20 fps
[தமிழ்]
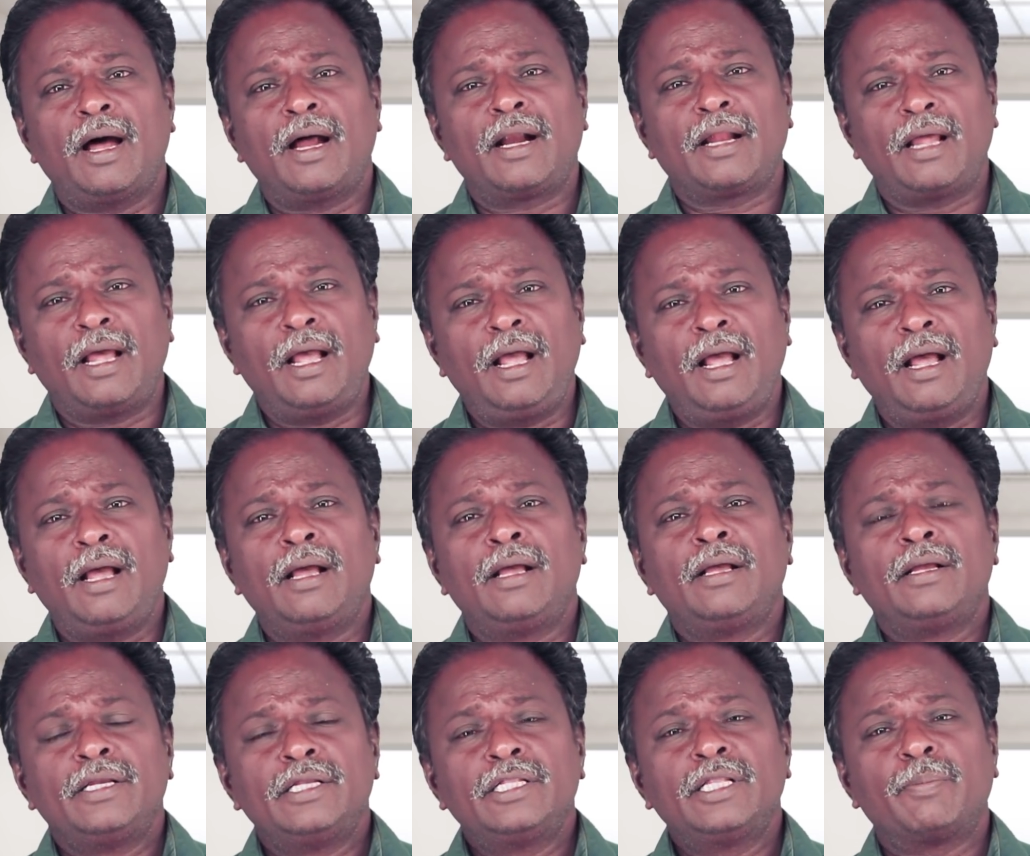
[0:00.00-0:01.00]
ஆனால்
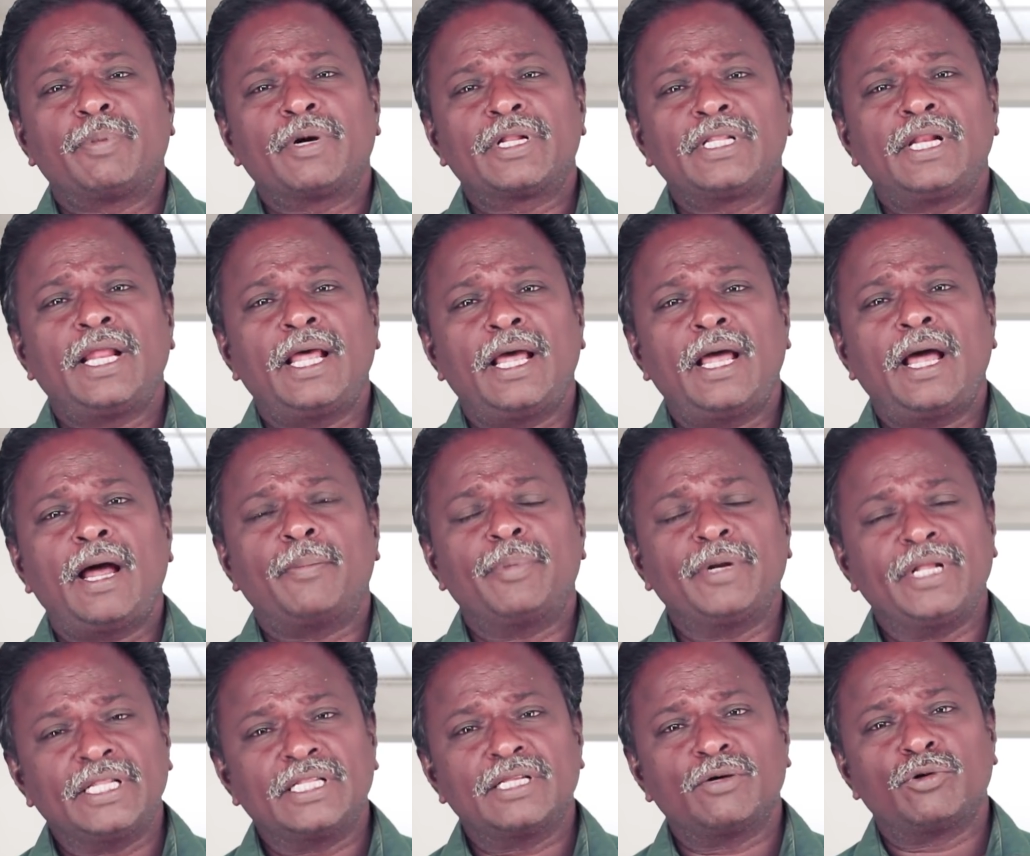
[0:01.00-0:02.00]
இந்த படத்தில்
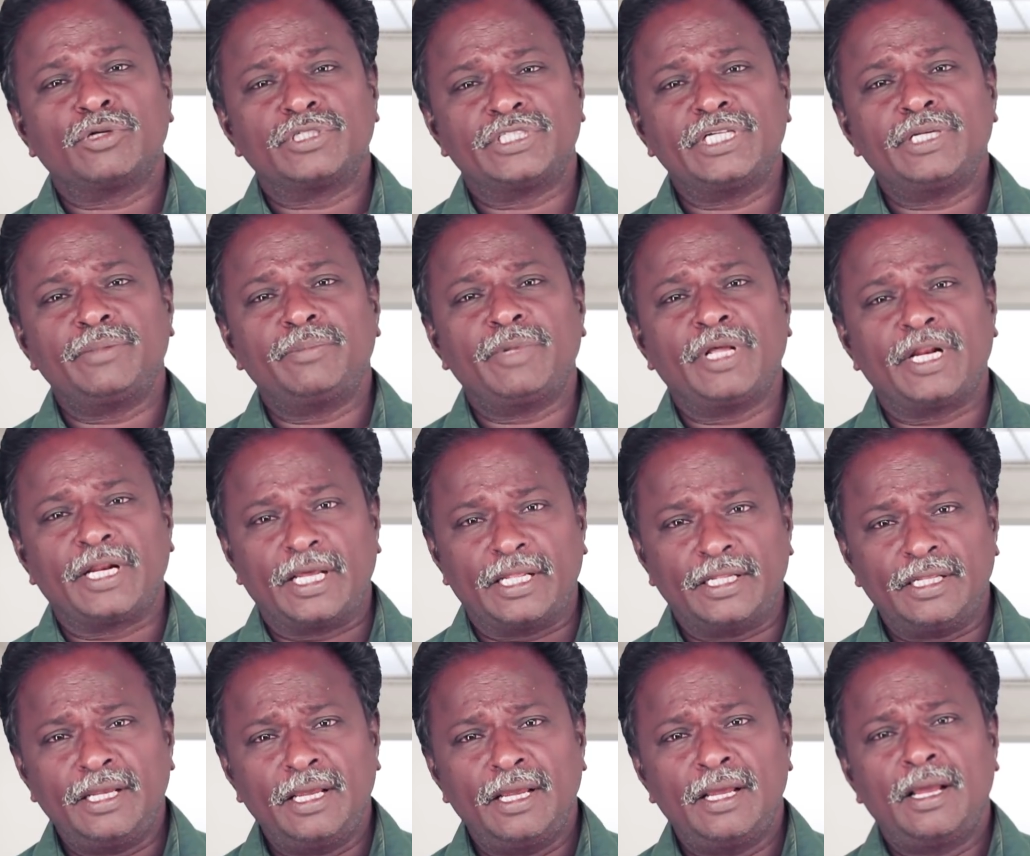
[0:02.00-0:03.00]
அப்படி எந்த ஒரு சீனுமே
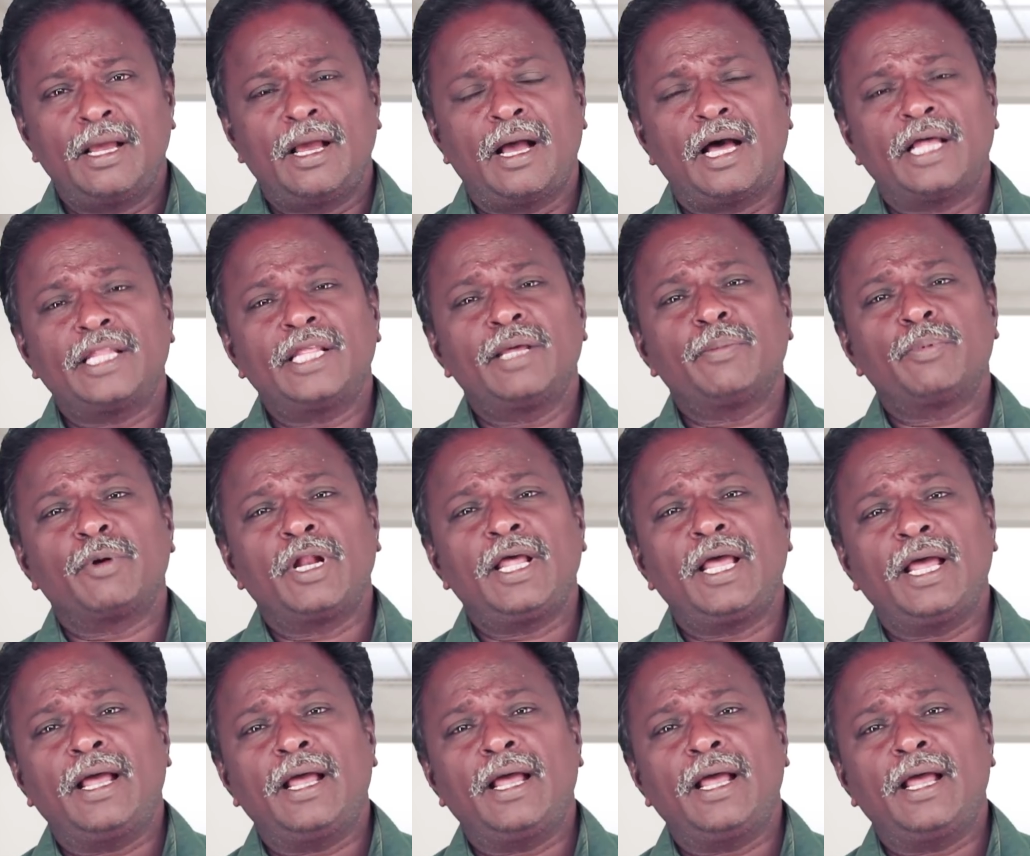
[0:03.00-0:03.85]
இருக்காது அதே போல்